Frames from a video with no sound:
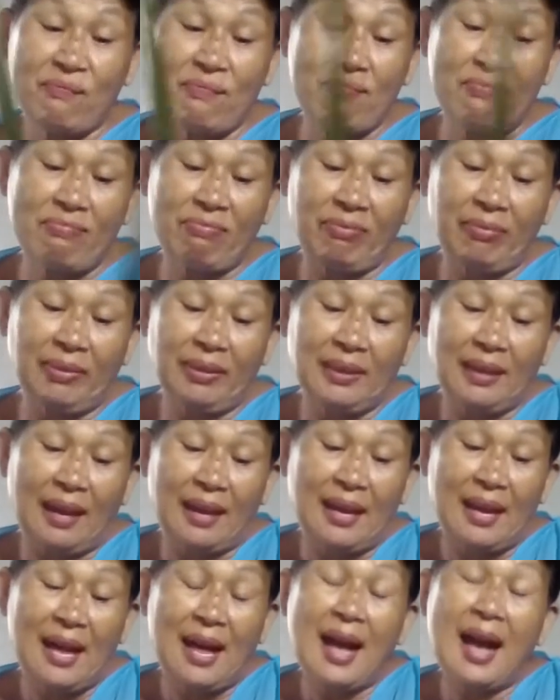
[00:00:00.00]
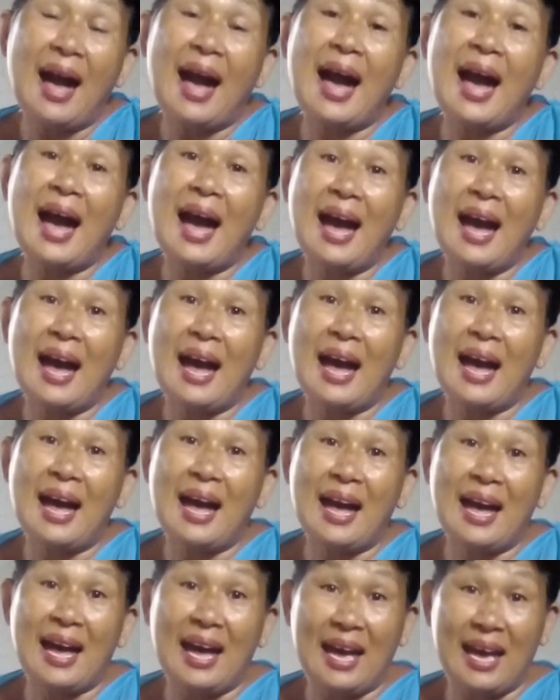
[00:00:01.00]
ah,
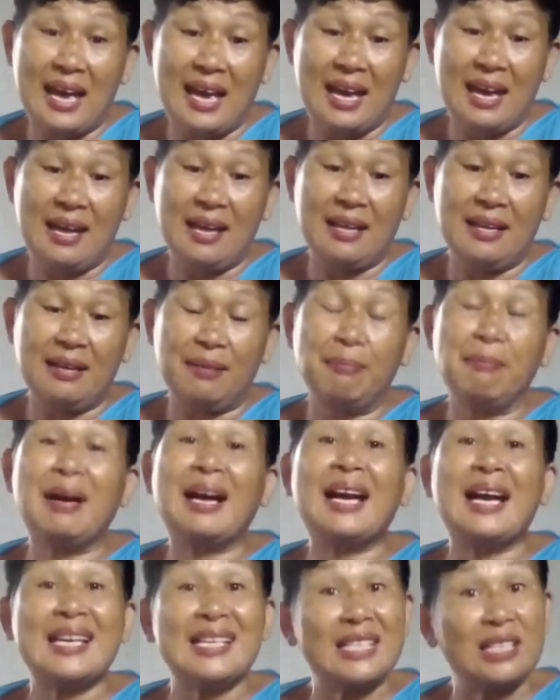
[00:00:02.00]
magastos